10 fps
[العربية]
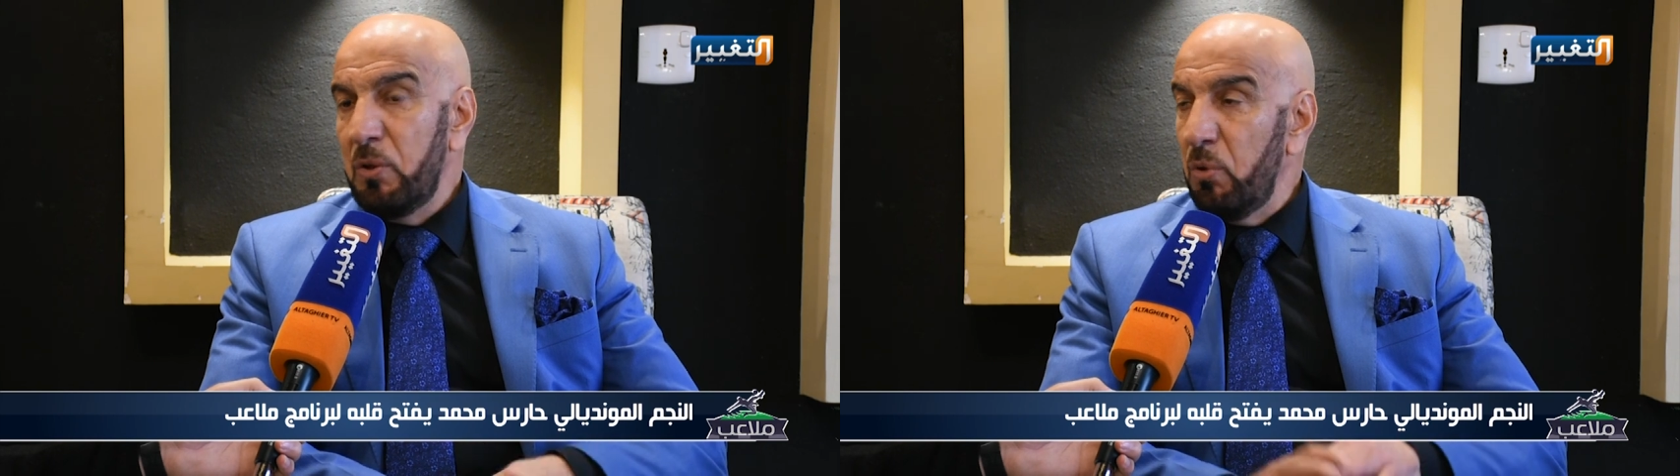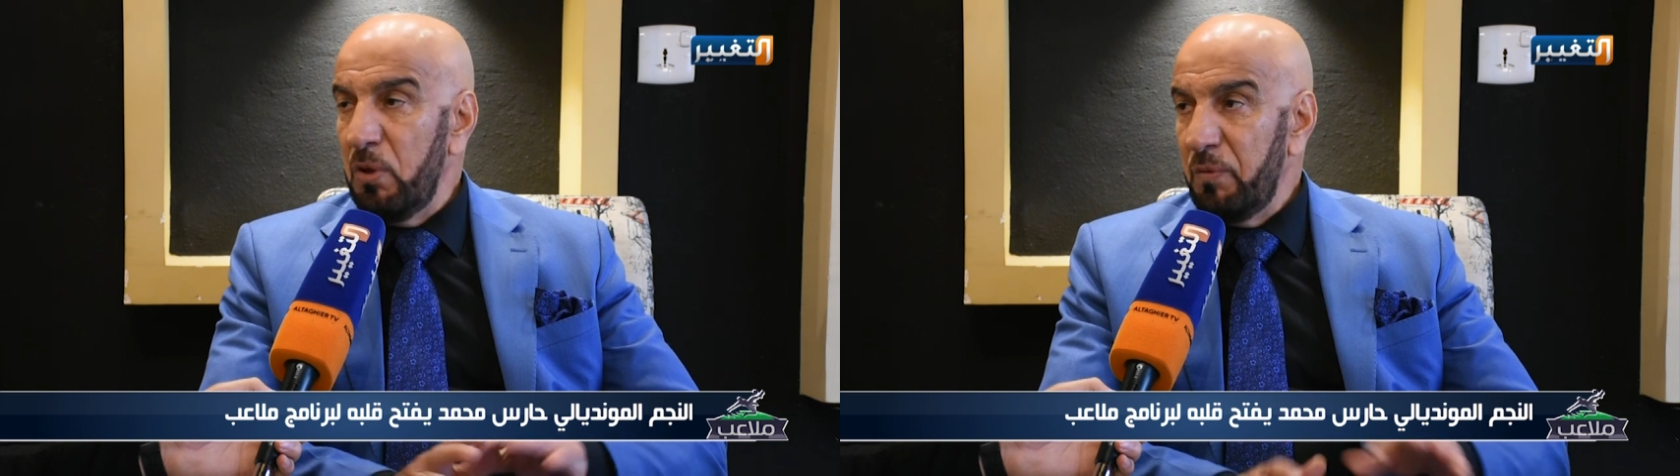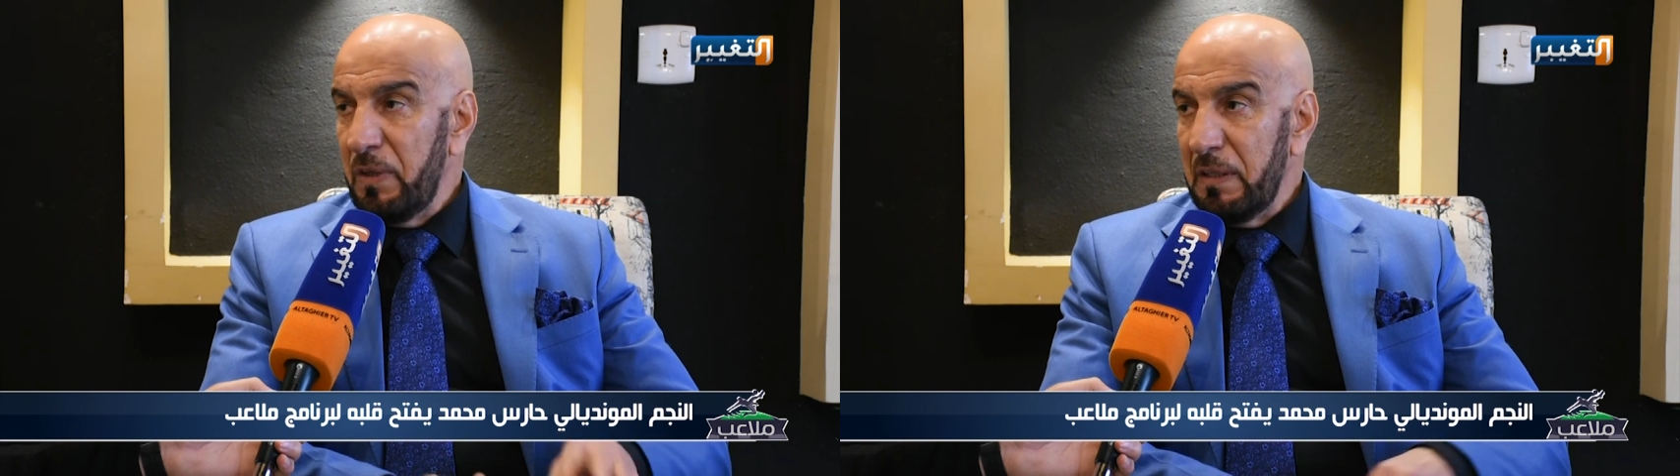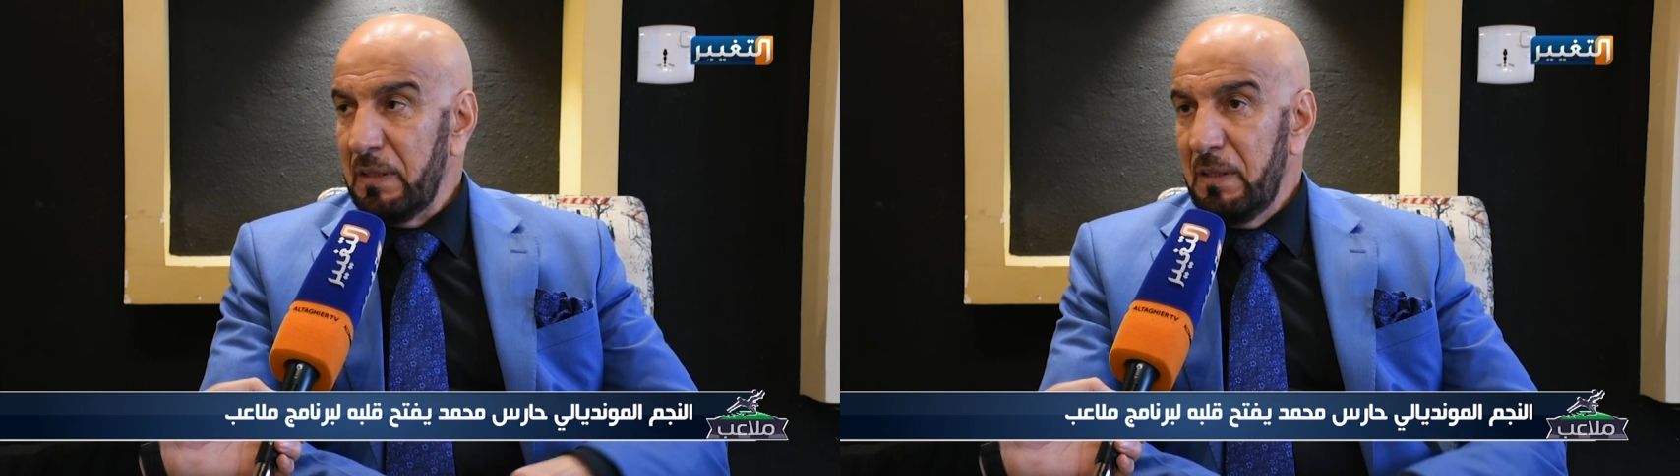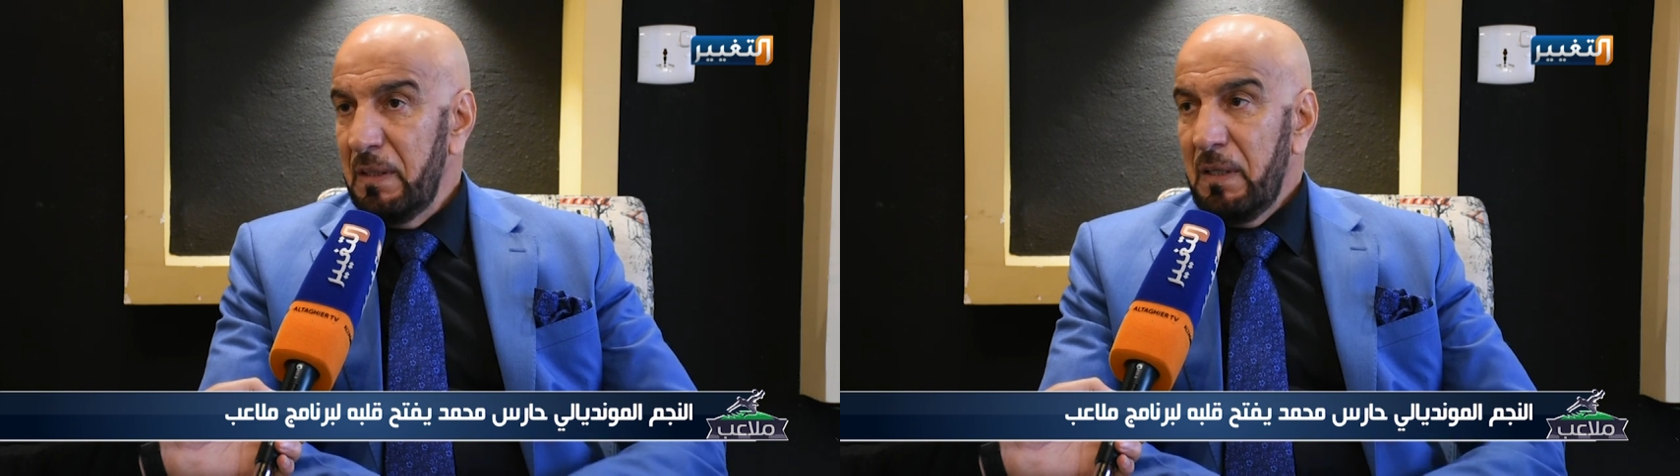لكل الفرق
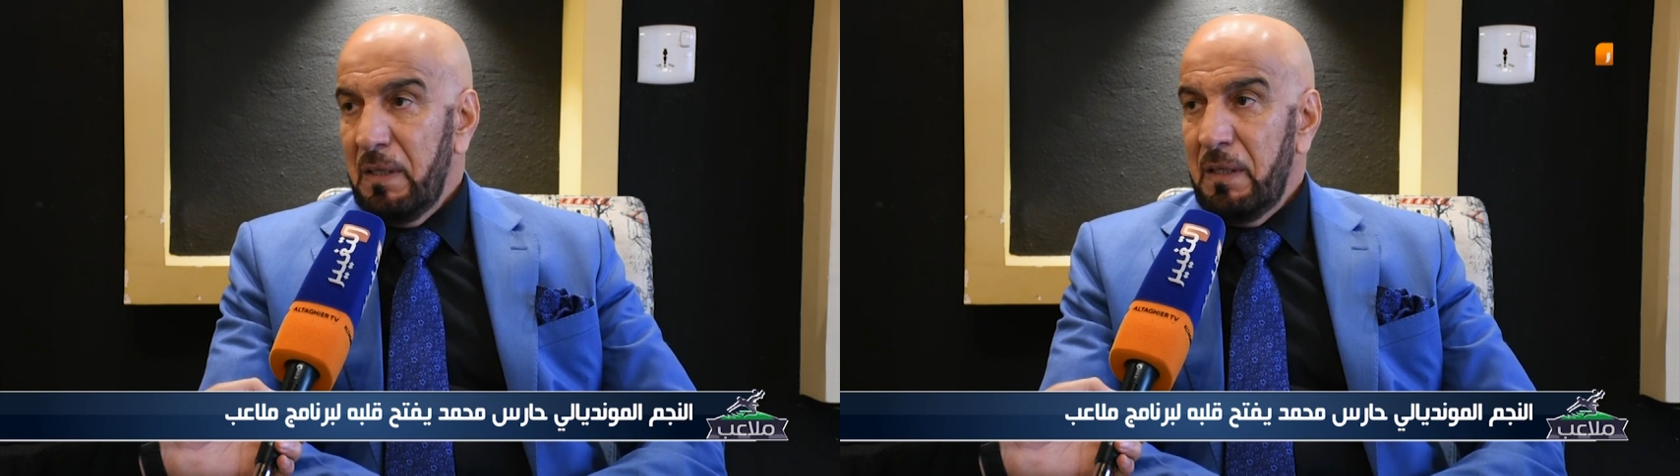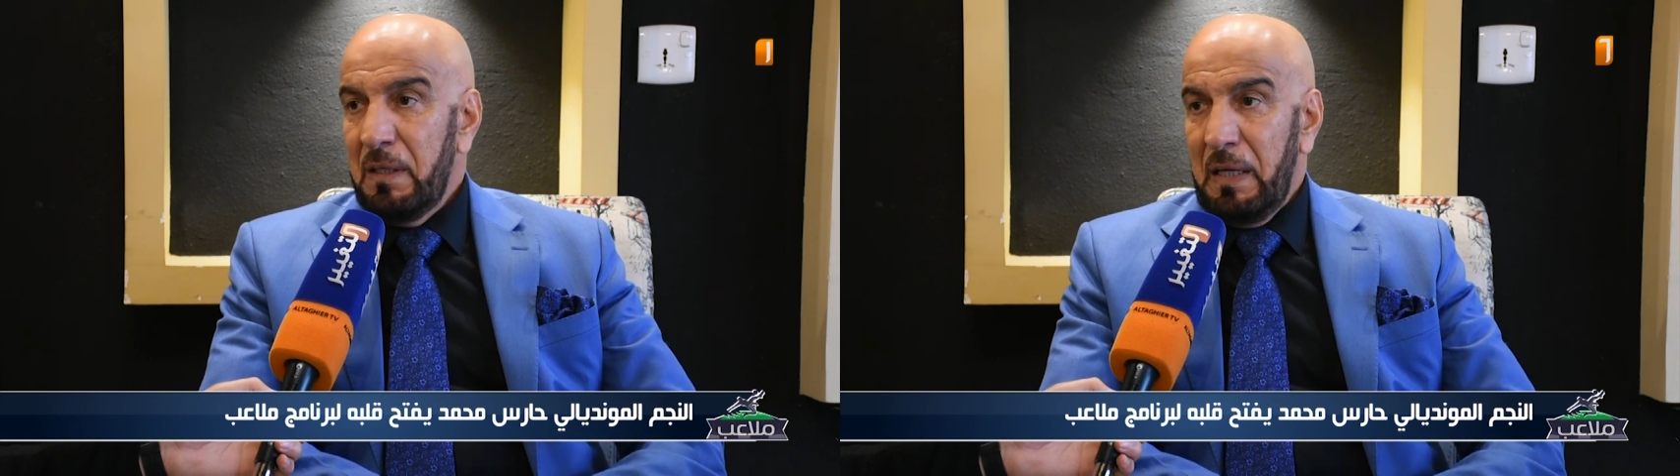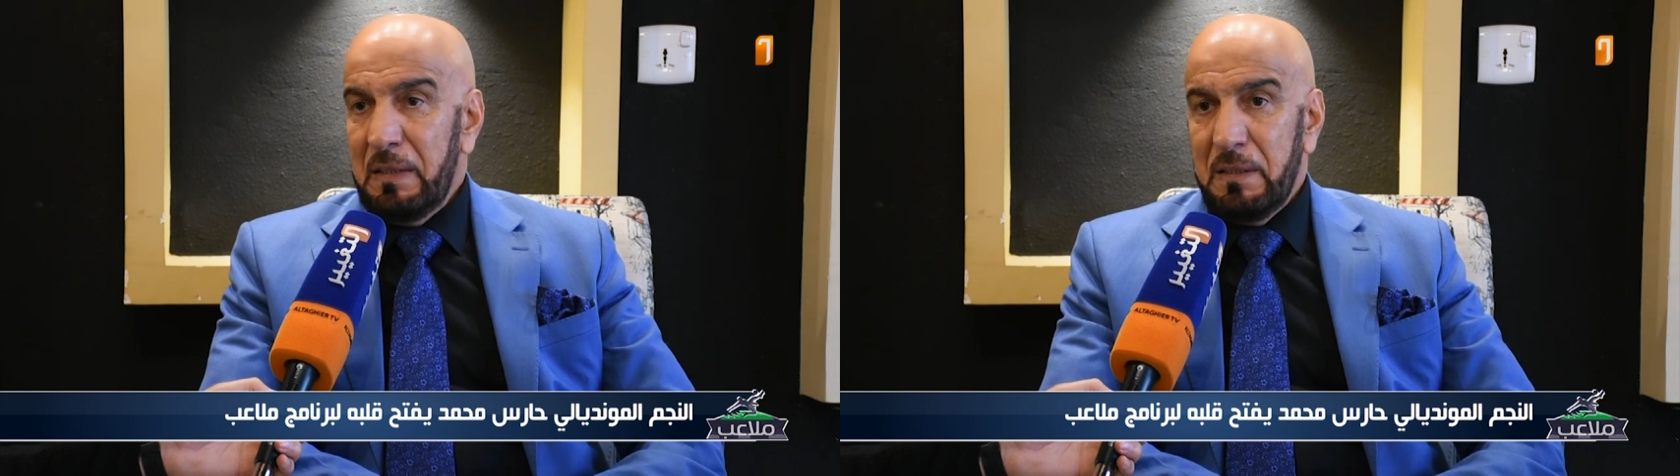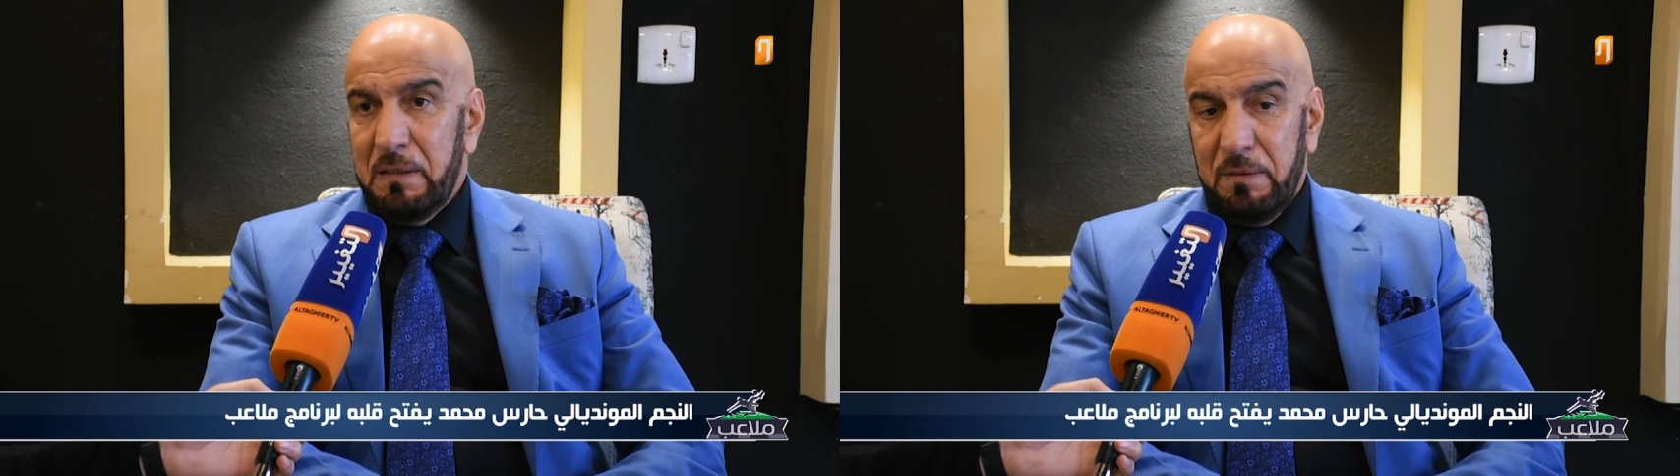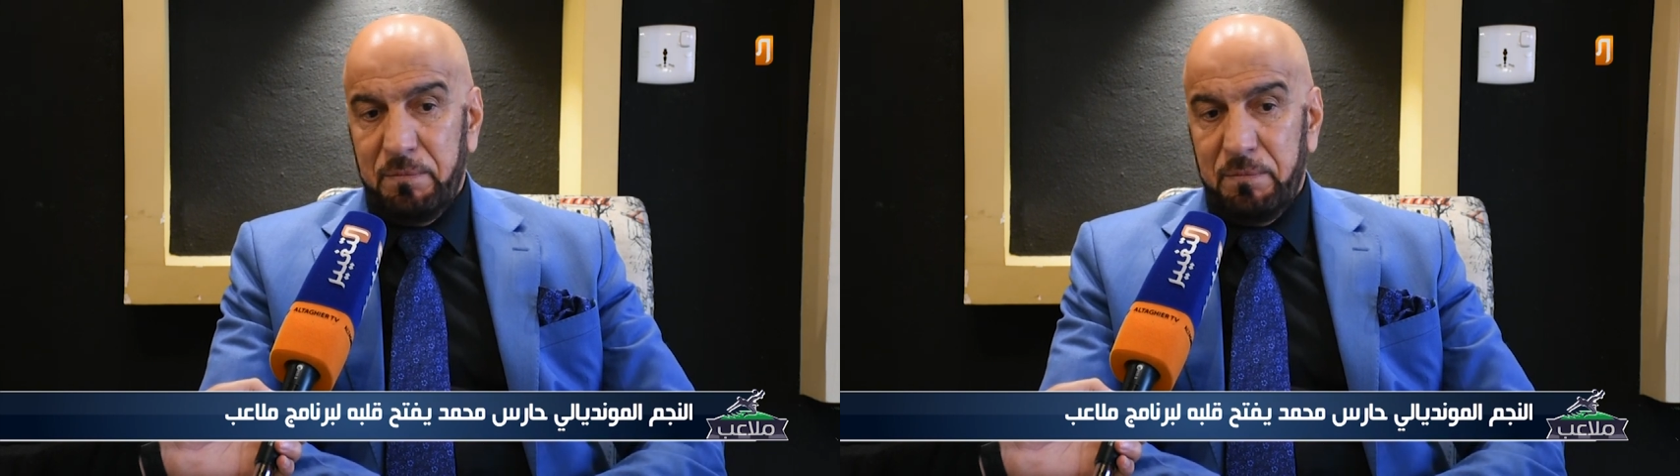العدد